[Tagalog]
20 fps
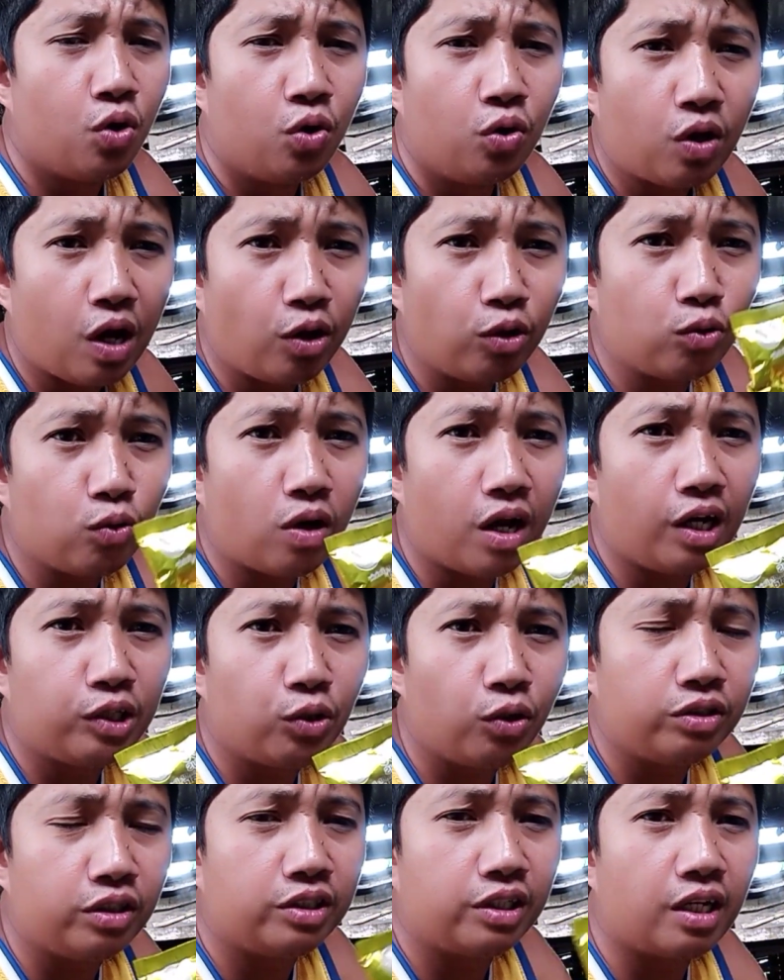Ngayon ko lang ito
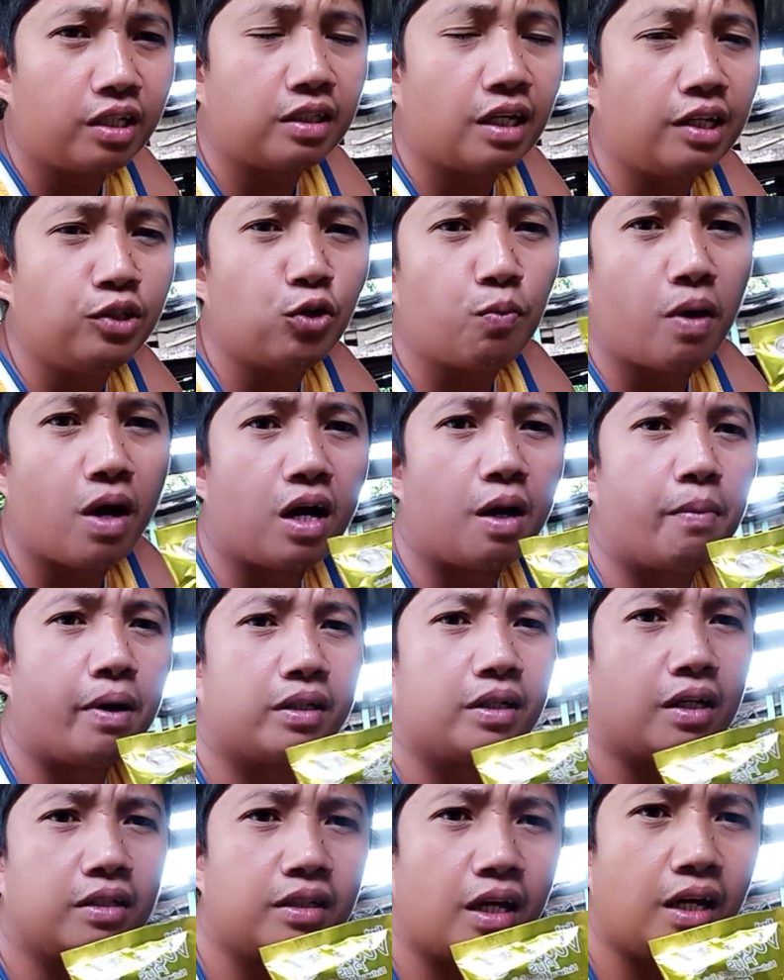isi-share sa inyo mga
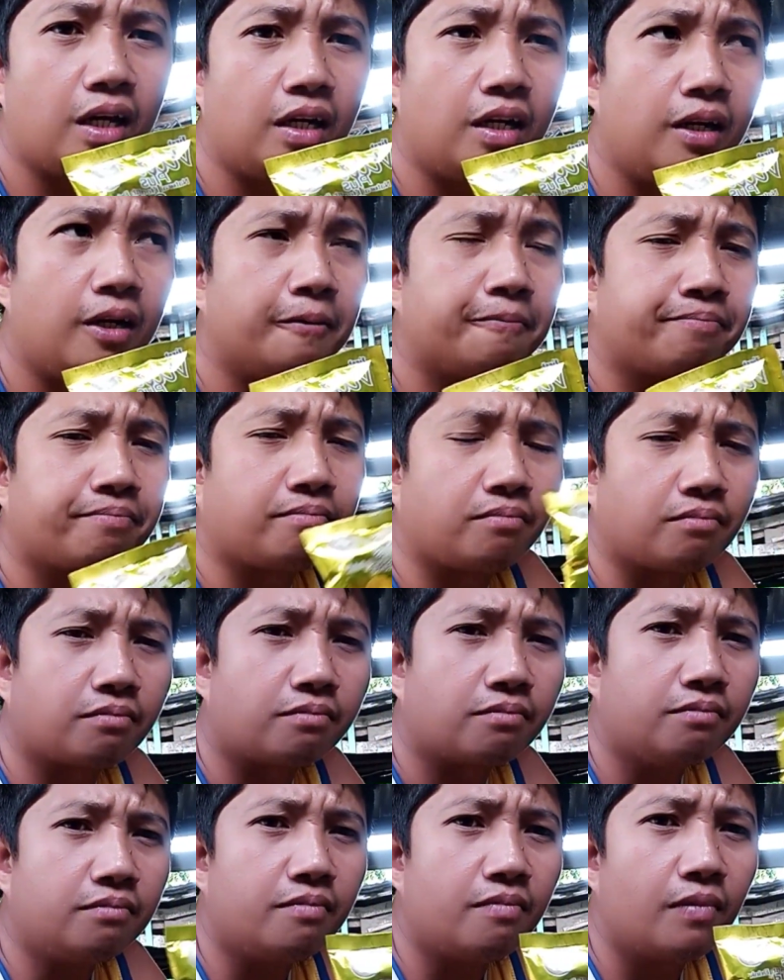kapakil dahil
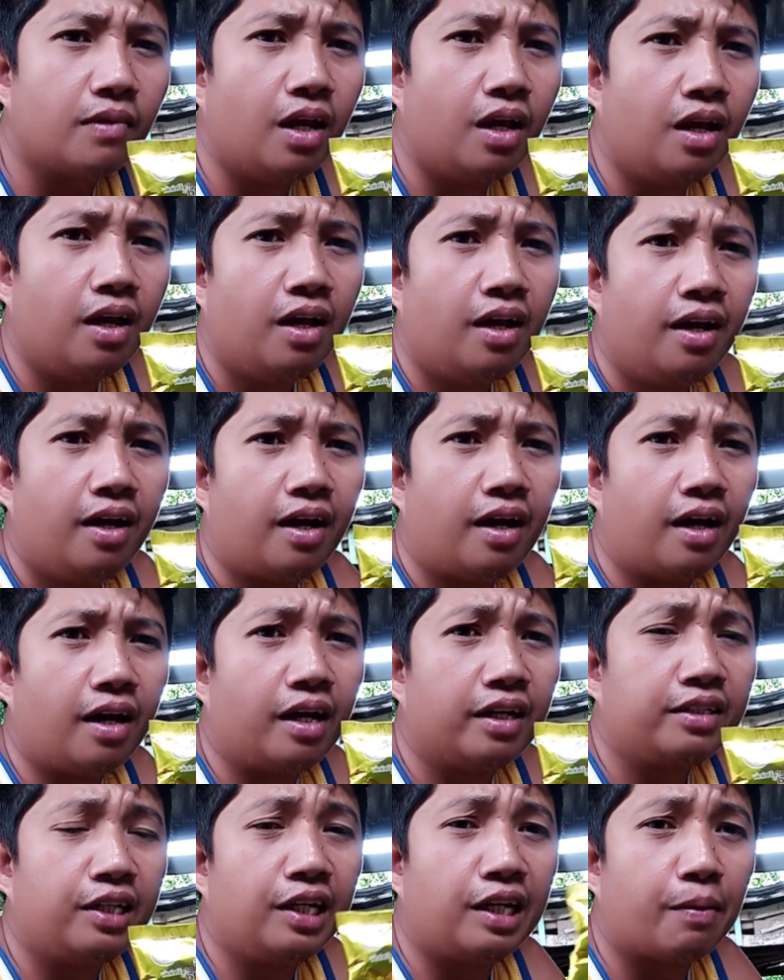uh,
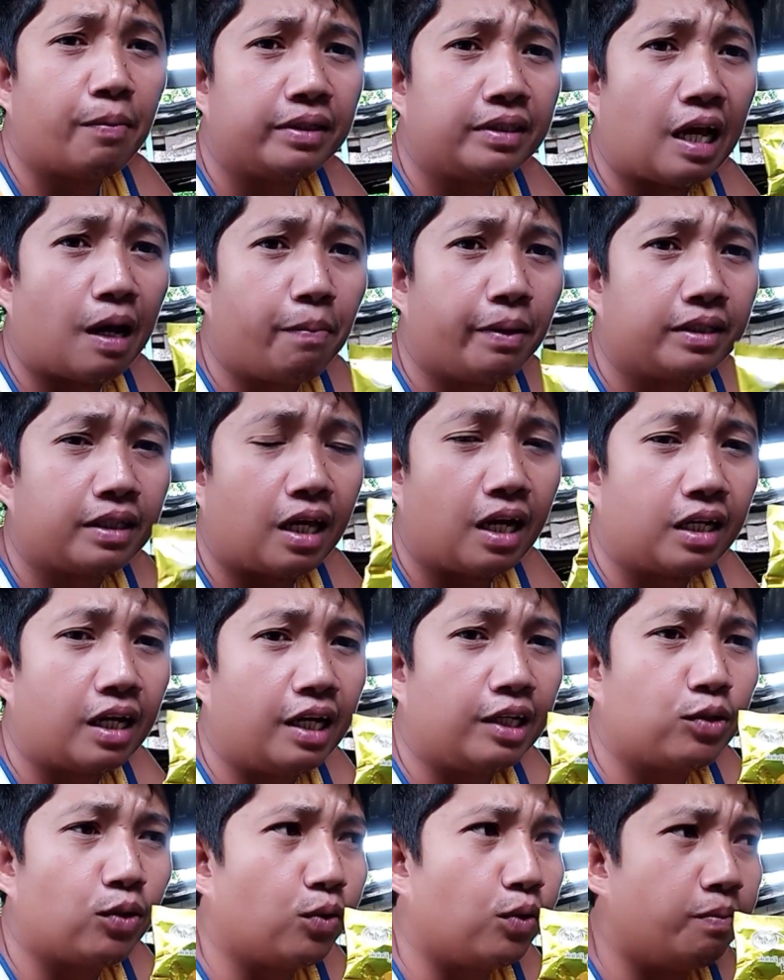hindi naman dapat talaga
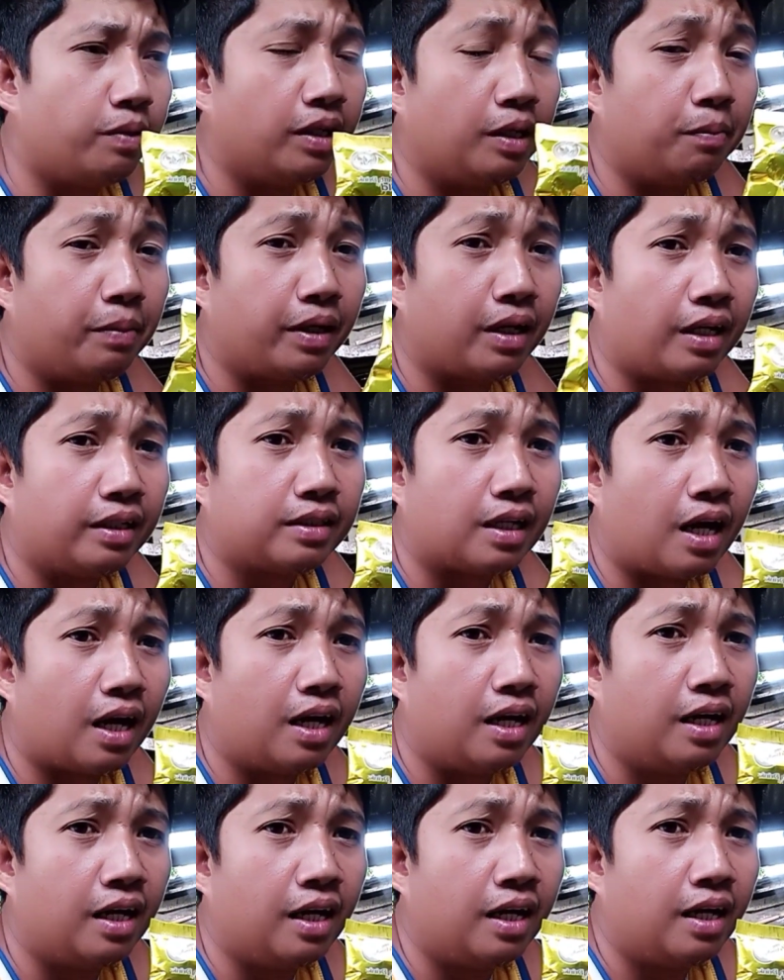ito binibigay sa
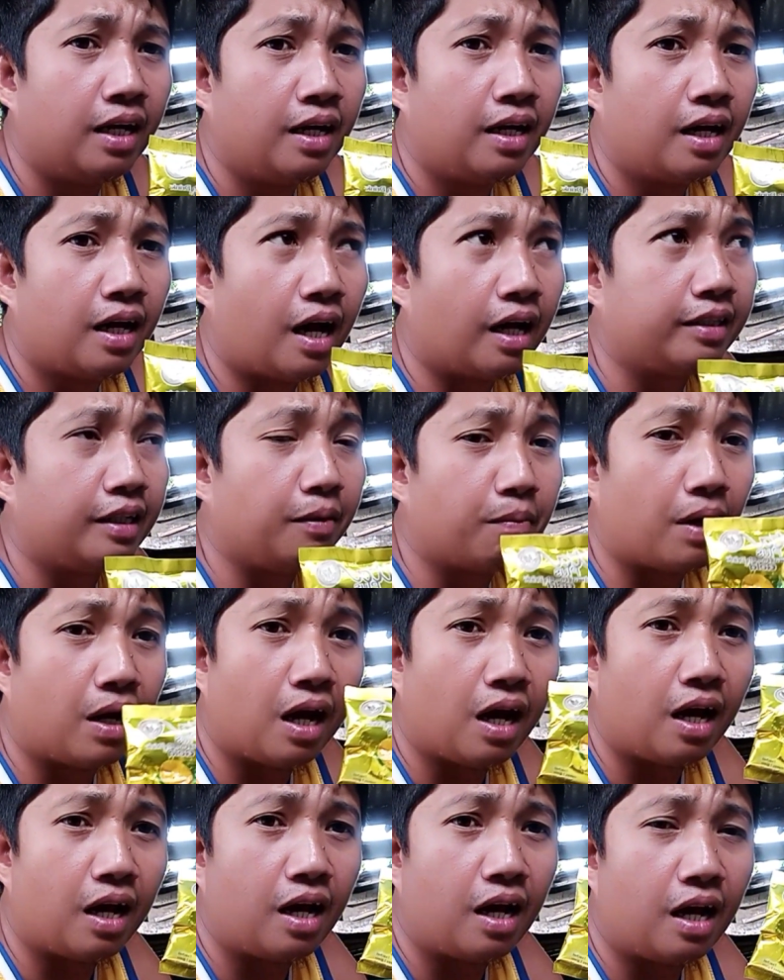ating
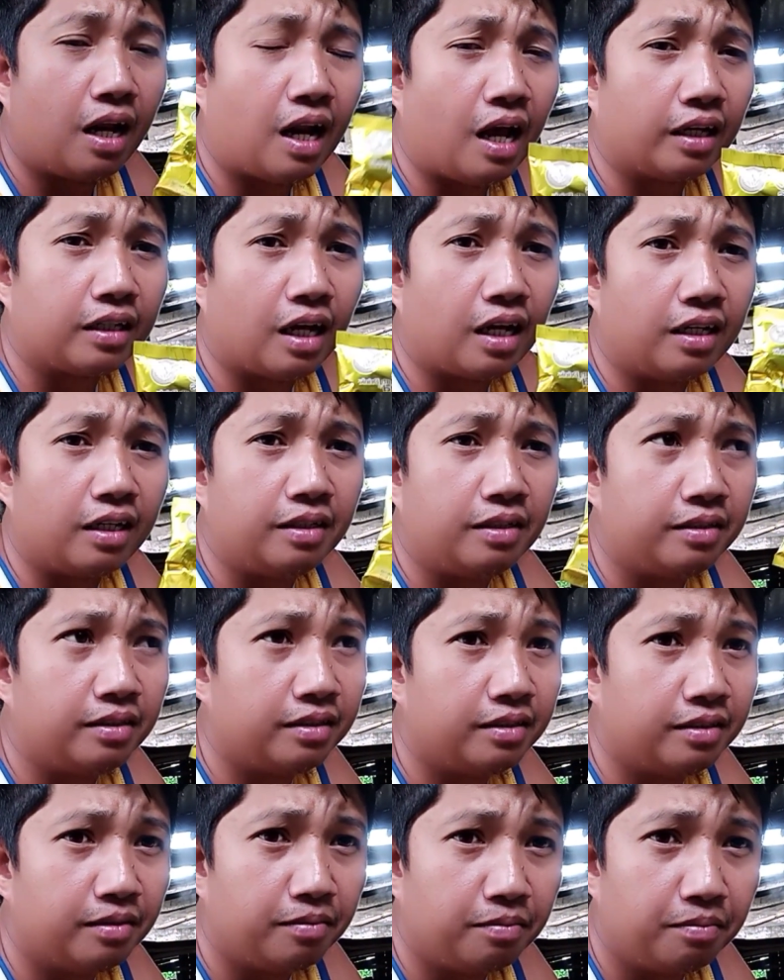mga alagang
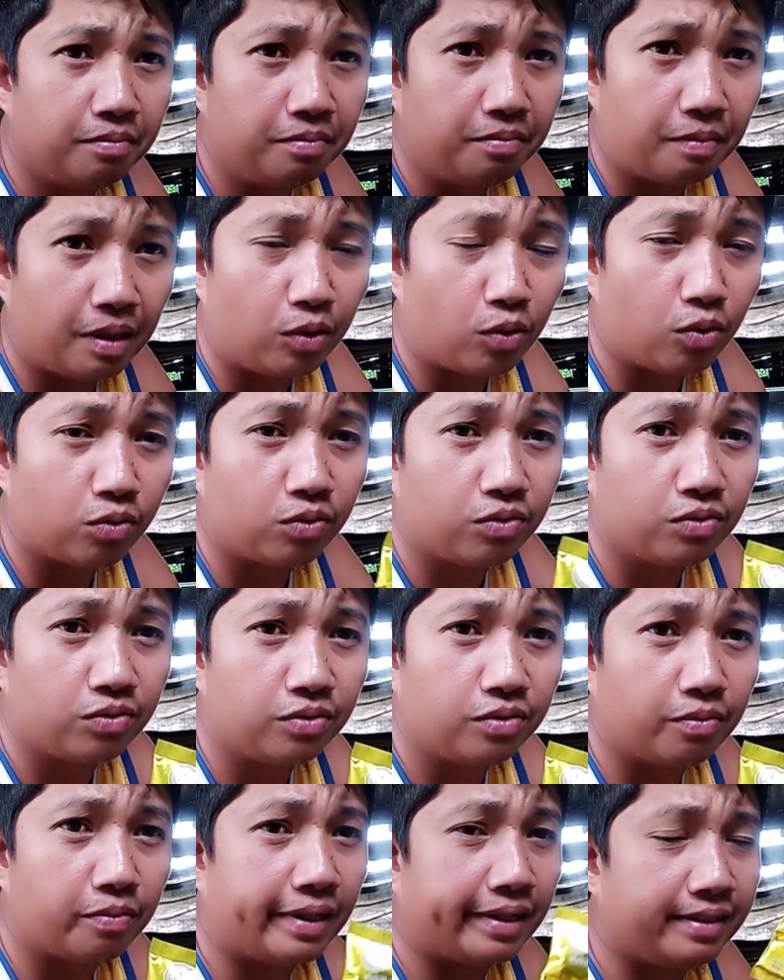manok,
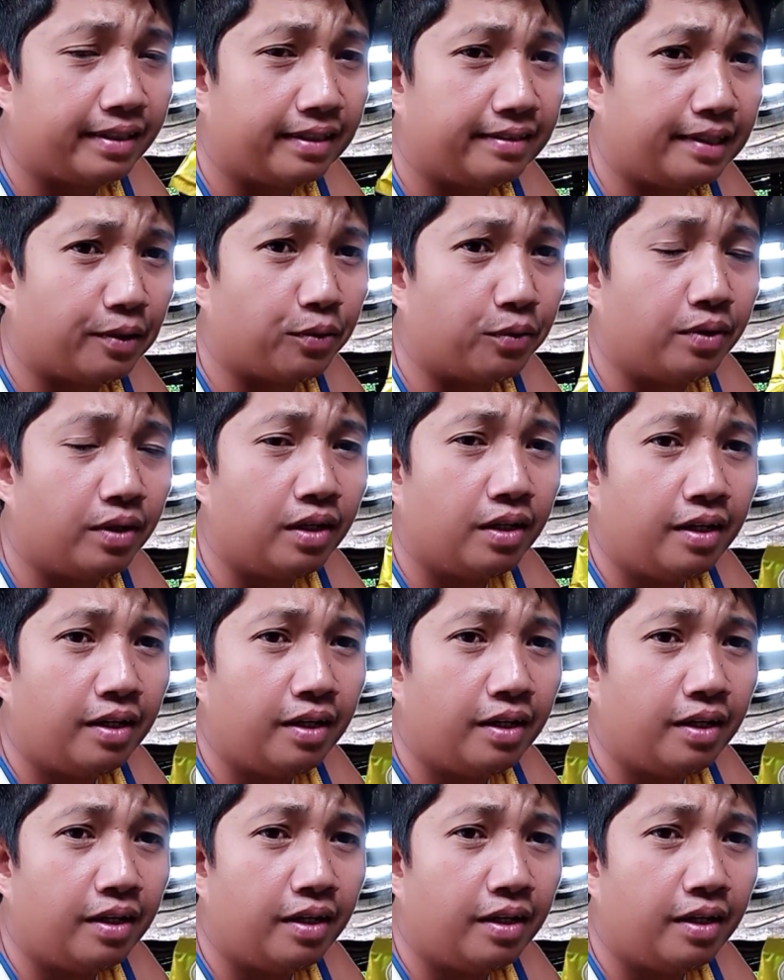mga sisiw.